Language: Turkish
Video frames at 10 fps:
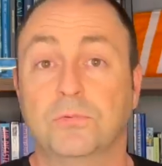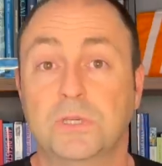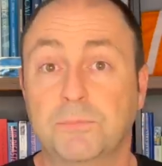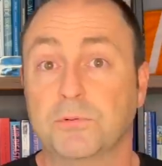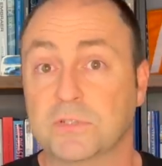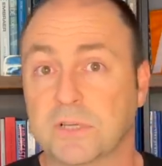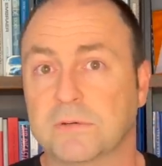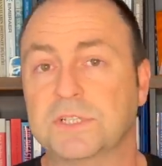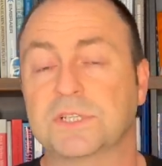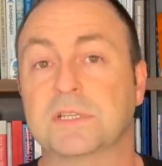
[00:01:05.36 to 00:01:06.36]
Kippur
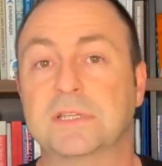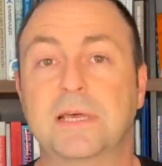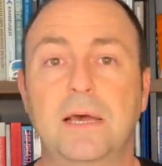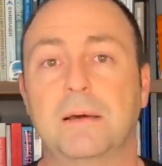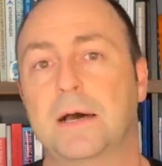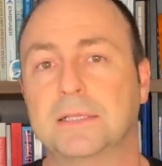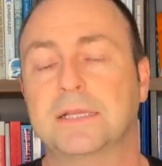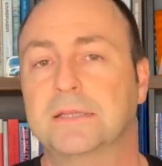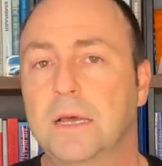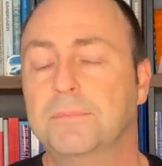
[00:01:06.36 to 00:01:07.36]
Savaşı'nın da
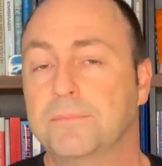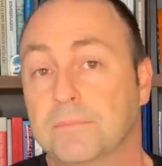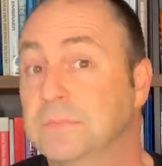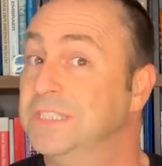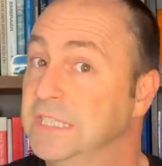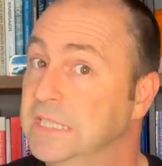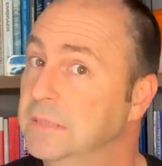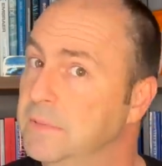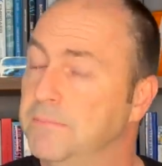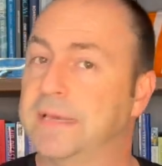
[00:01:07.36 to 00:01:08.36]
adeta
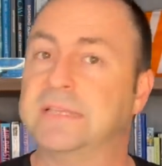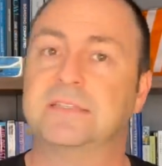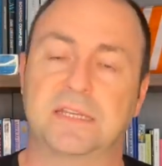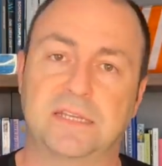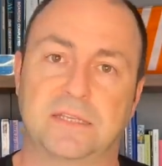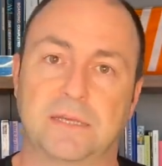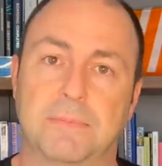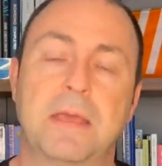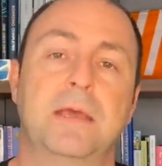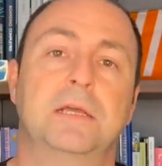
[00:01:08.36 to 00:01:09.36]
ciddi bir benzeriydi.
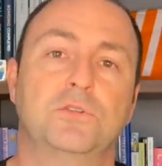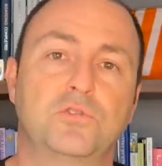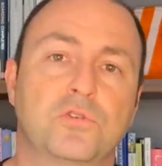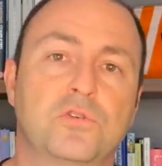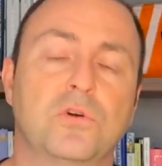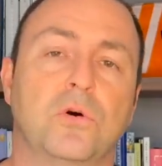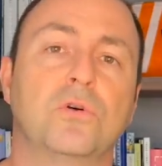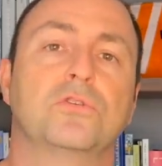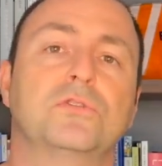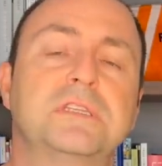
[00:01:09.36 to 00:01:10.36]
Çünkü
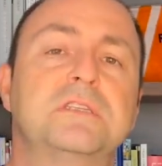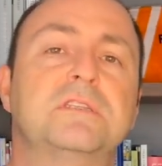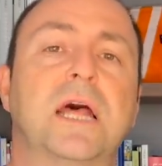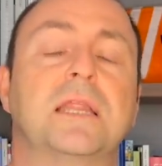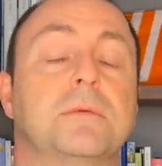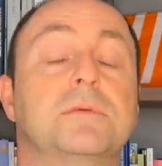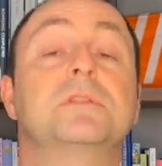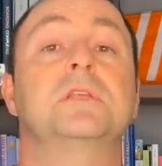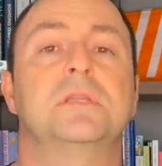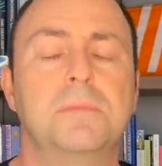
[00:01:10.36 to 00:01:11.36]
o gün İsrail'de
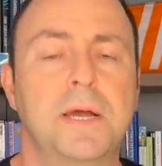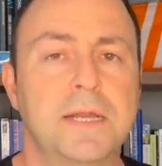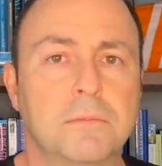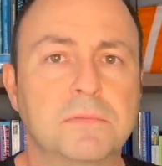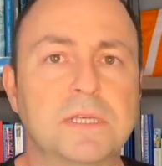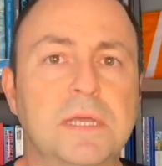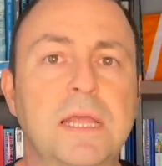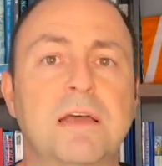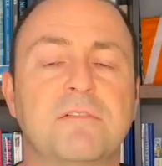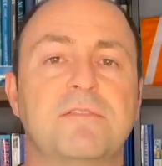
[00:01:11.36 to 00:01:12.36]
bir dini bayramdı
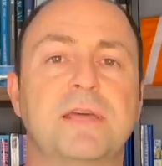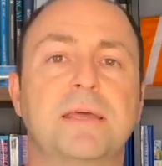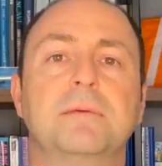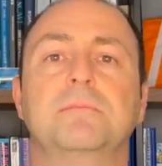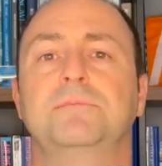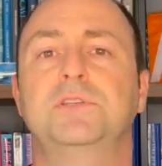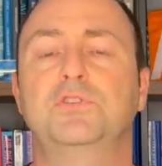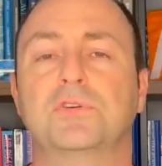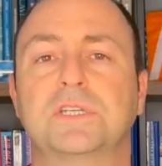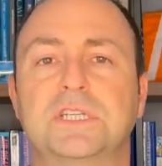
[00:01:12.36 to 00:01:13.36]
ve
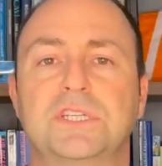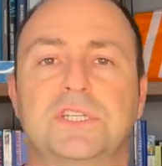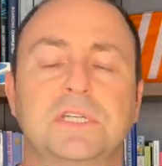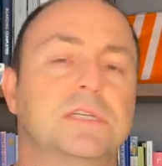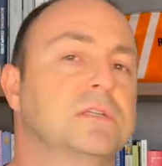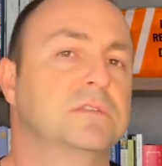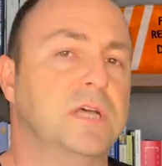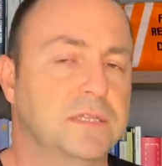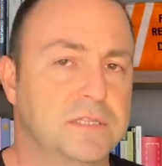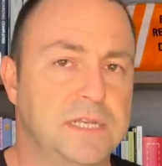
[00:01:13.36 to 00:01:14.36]
birçok kişi
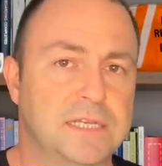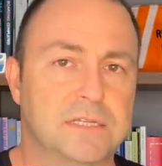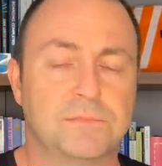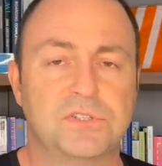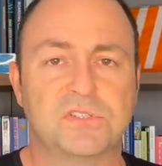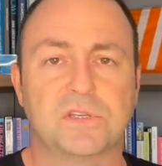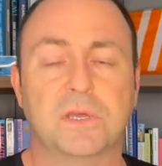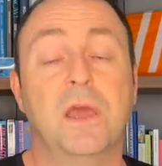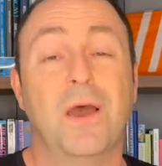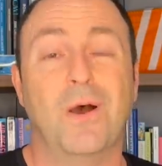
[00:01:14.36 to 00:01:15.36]
tatile
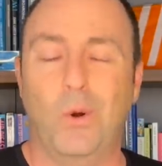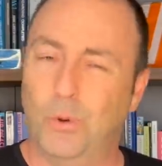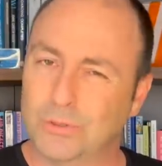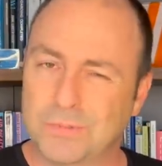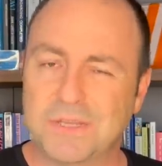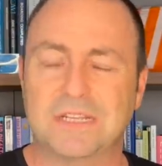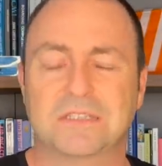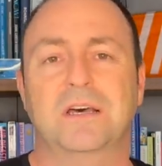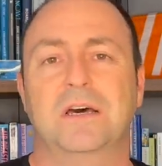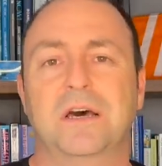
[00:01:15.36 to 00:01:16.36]
girmişti. Ordu
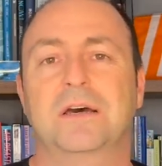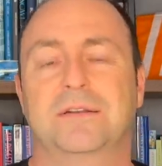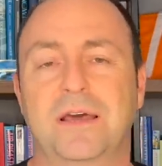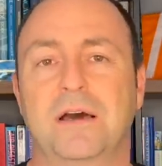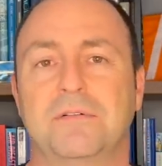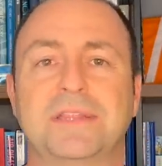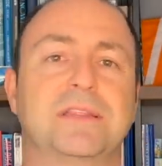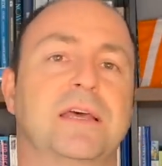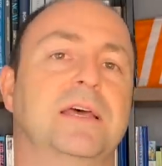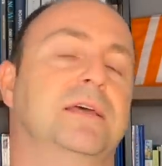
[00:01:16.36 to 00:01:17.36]
biraz daha
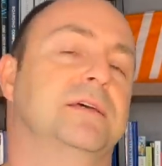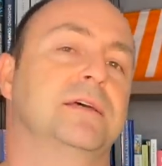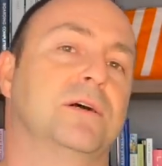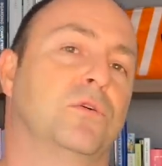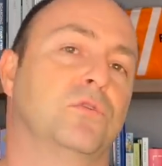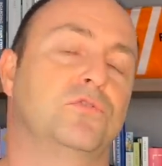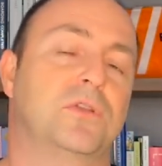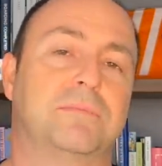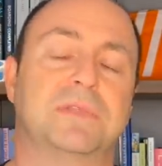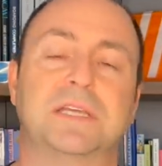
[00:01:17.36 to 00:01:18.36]
rehavetle e, o
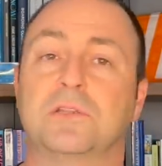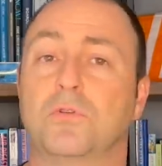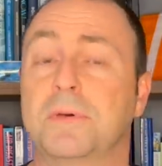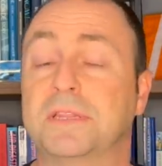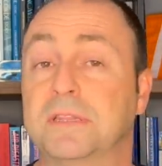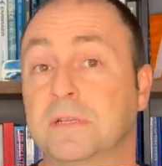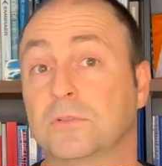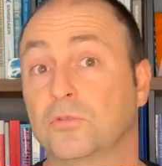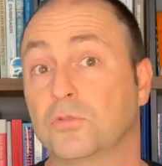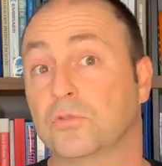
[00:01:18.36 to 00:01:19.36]
dönemdeki nöbetlerini
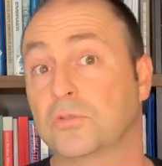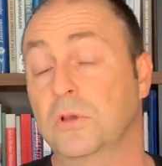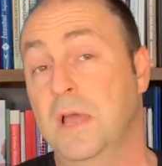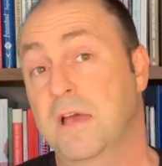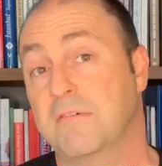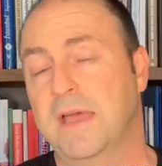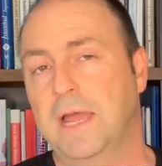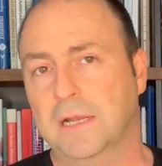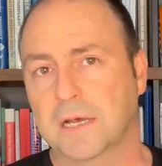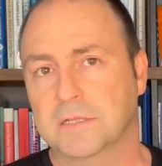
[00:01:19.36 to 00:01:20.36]
tutuyordu ve
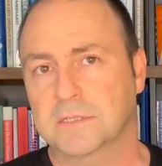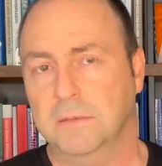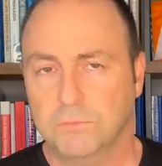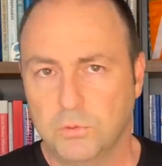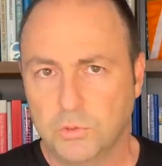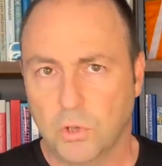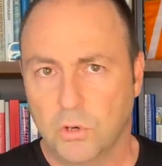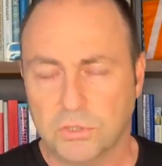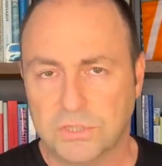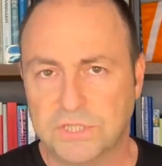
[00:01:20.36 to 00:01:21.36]
El Kassam
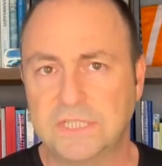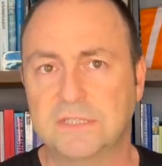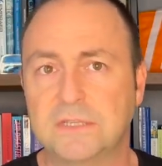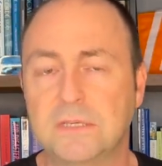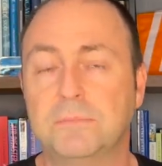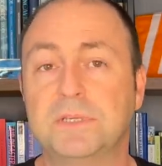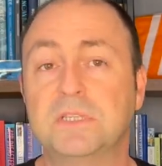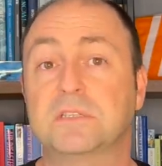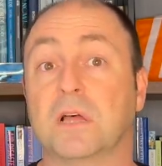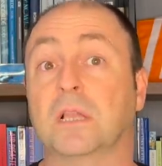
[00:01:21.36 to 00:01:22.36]
çok ciddi bir
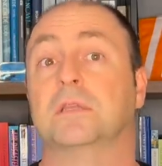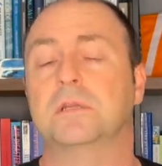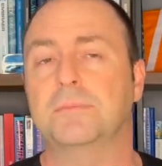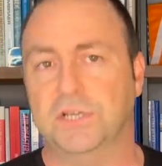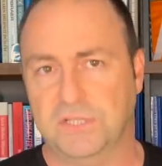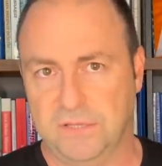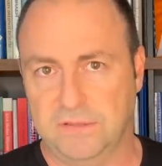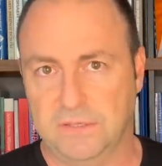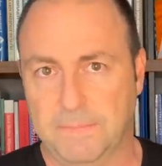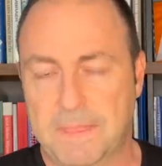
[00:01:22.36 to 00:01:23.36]
saldırı
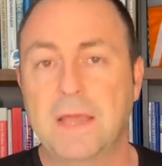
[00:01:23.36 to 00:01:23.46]
başlattı.